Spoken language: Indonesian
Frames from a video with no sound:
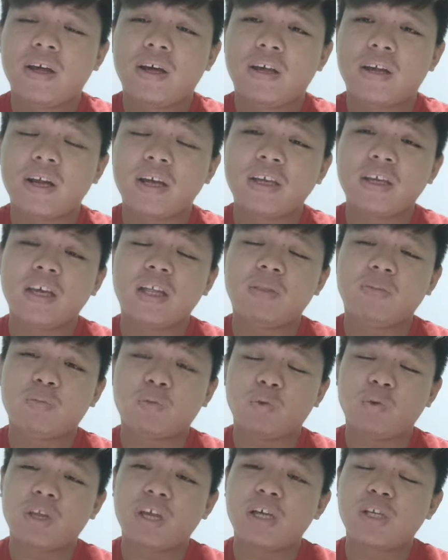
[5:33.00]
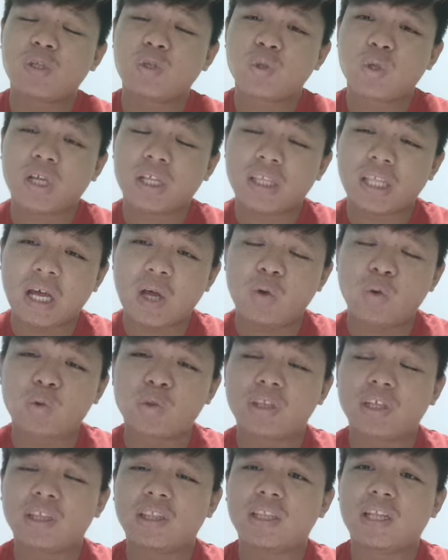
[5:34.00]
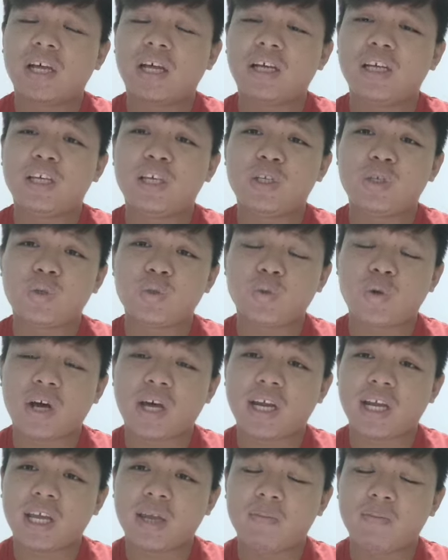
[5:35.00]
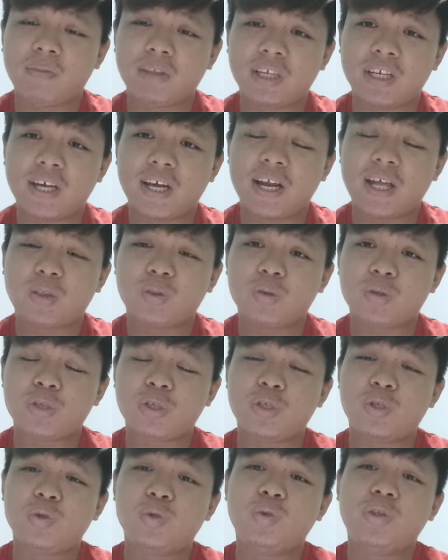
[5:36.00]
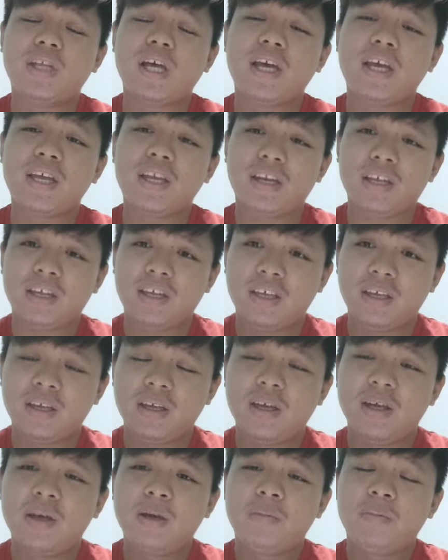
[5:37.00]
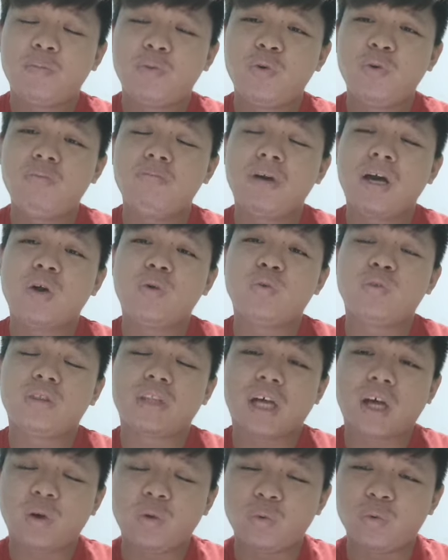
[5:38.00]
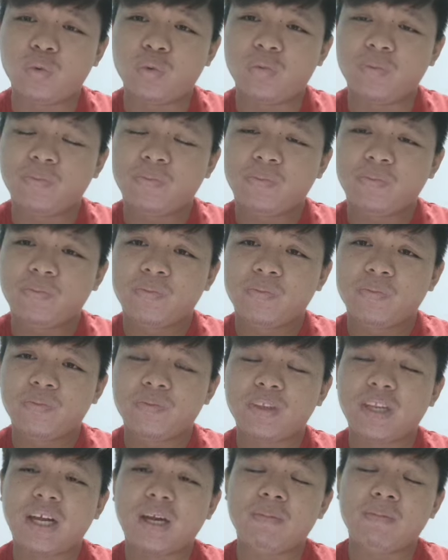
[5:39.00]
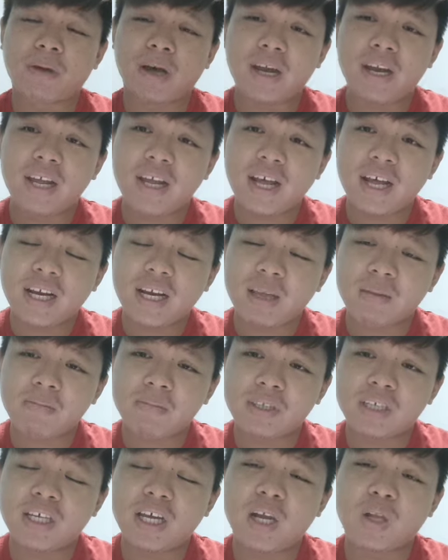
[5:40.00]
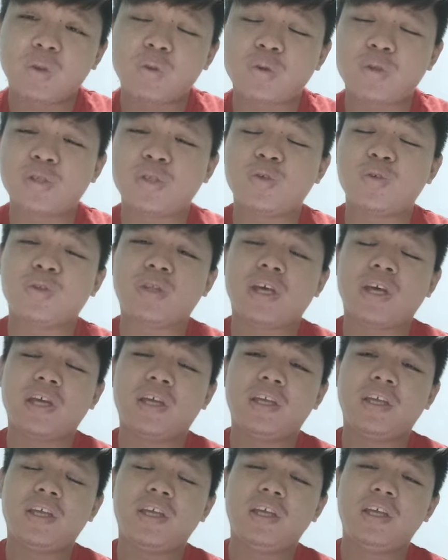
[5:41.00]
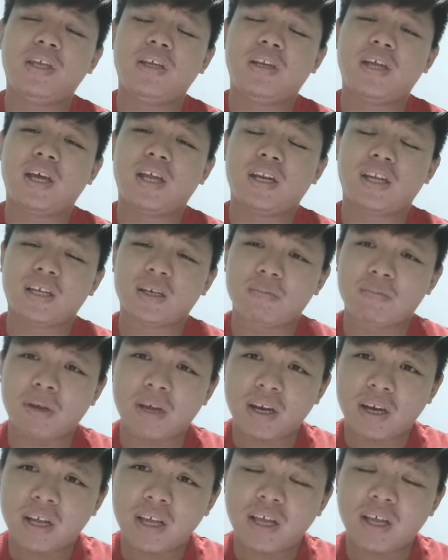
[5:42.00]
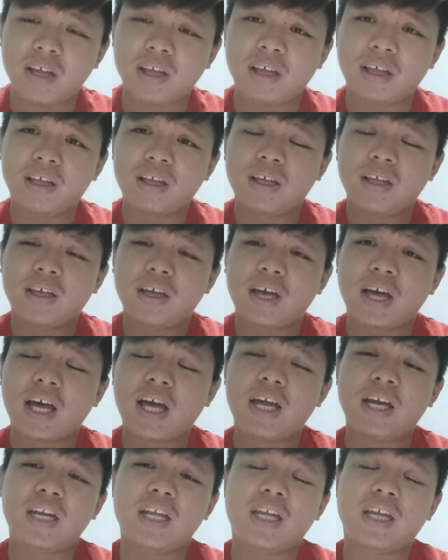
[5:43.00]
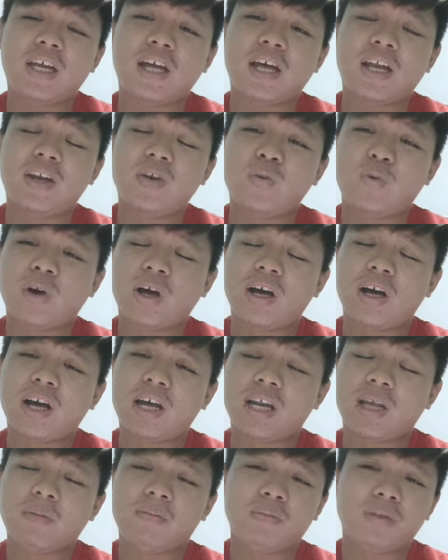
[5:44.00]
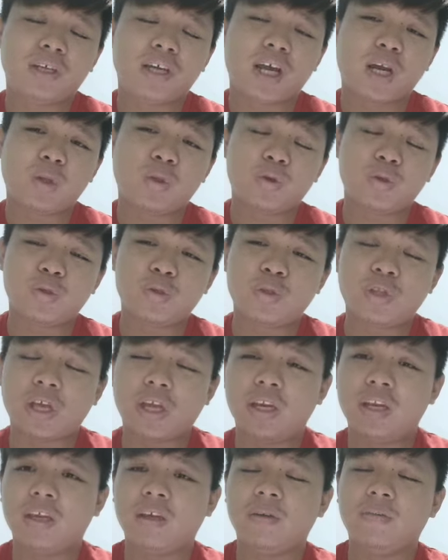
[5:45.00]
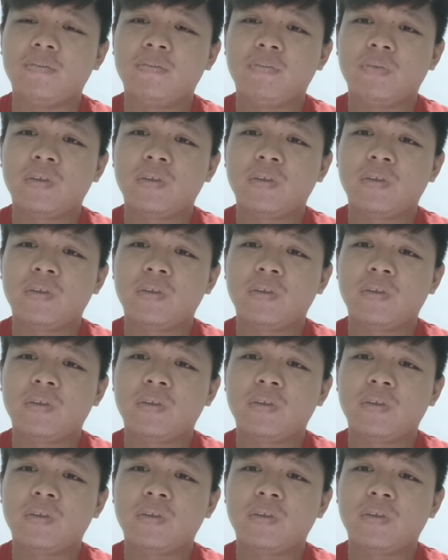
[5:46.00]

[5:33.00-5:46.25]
Rakyat pun yang sudah tahu tentang isu RM 300 juta ini pun mahu tahu dari mana RM 300 juta ini dan kemana aliran uang RM 300 juta ini.